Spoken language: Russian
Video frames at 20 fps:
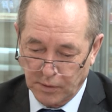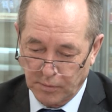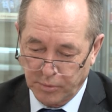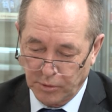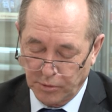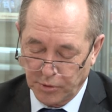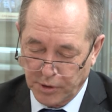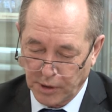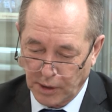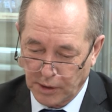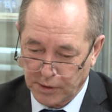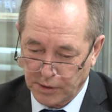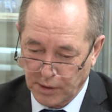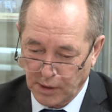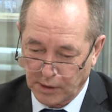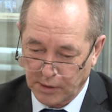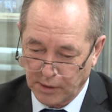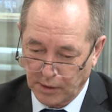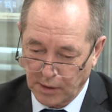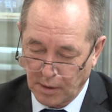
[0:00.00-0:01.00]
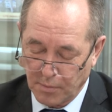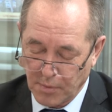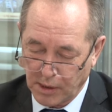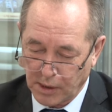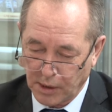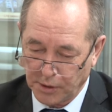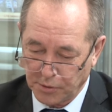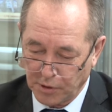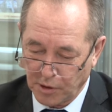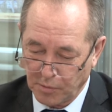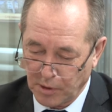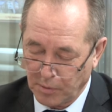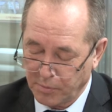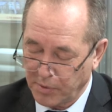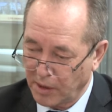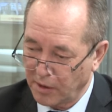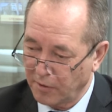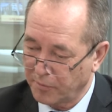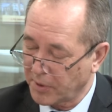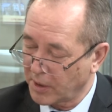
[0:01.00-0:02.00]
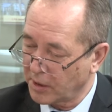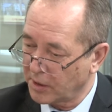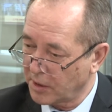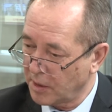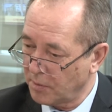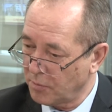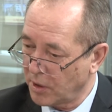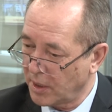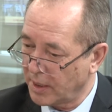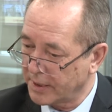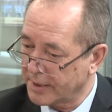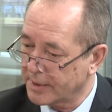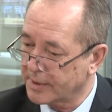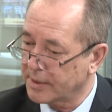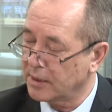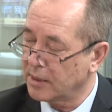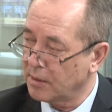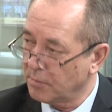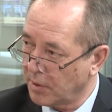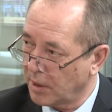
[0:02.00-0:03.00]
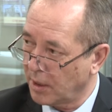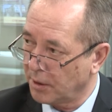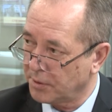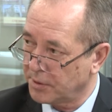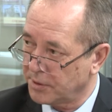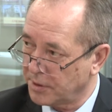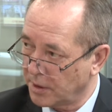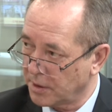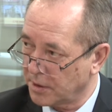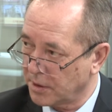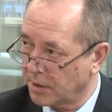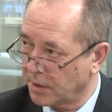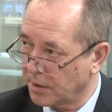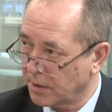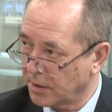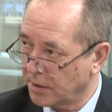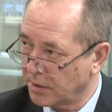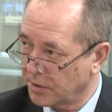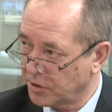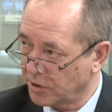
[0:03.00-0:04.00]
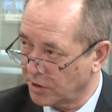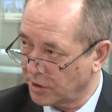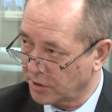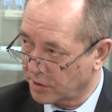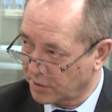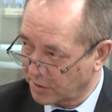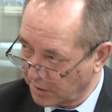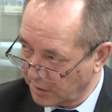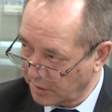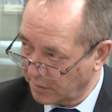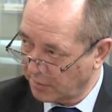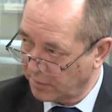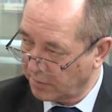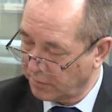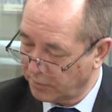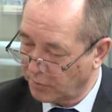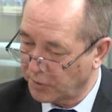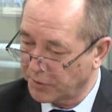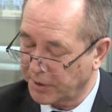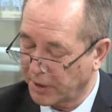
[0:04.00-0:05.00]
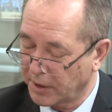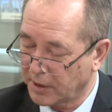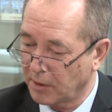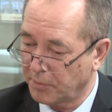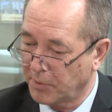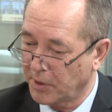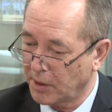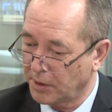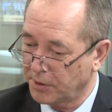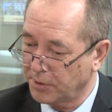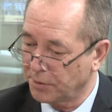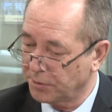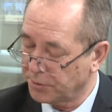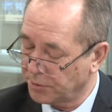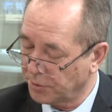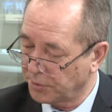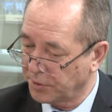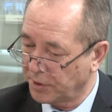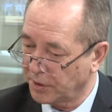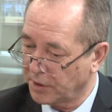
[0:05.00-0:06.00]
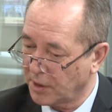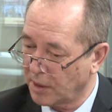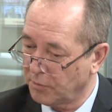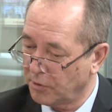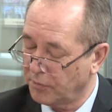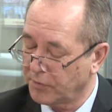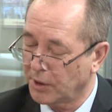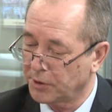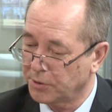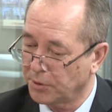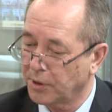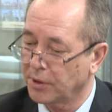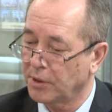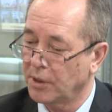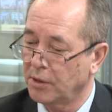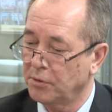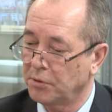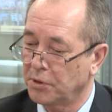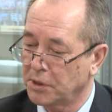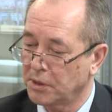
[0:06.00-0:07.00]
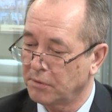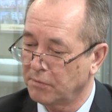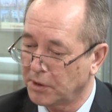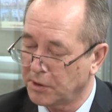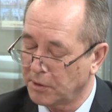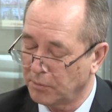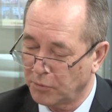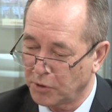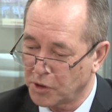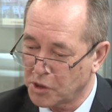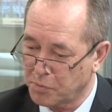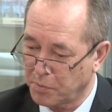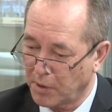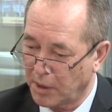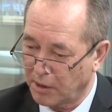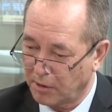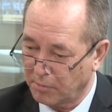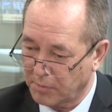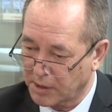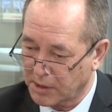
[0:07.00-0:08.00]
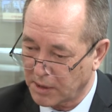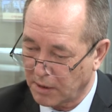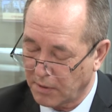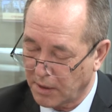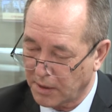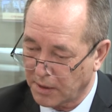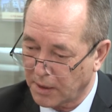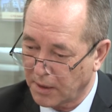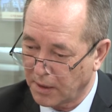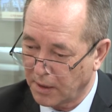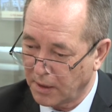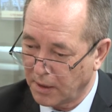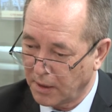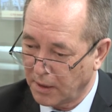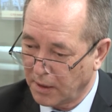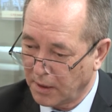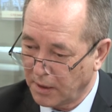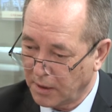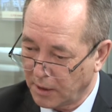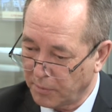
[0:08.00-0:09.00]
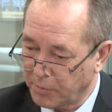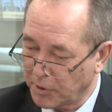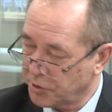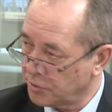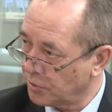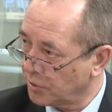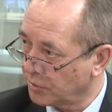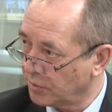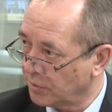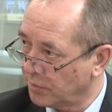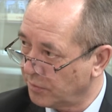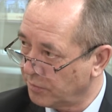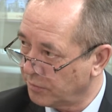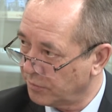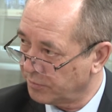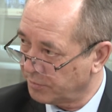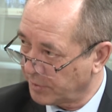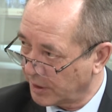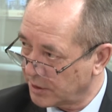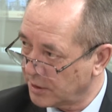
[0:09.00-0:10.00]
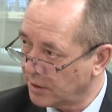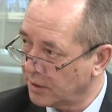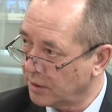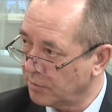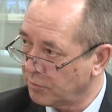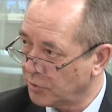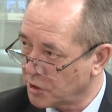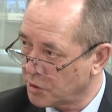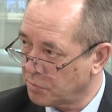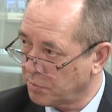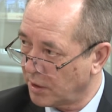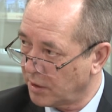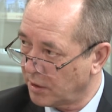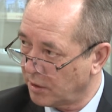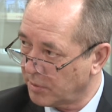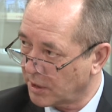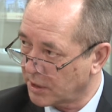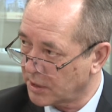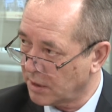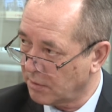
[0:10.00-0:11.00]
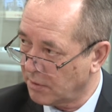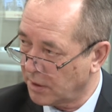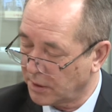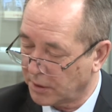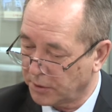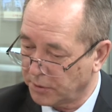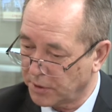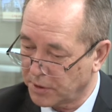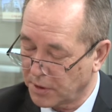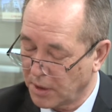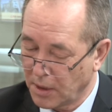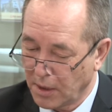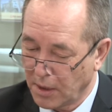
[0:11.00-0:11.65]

Получается так, то дома, которые попали в программу, они занимают деньги через э, фонд рекоператор у других домов, которые находятся в этом муниципальном образовании. Я подчеркиваю, в пределах муниципального образования. То есть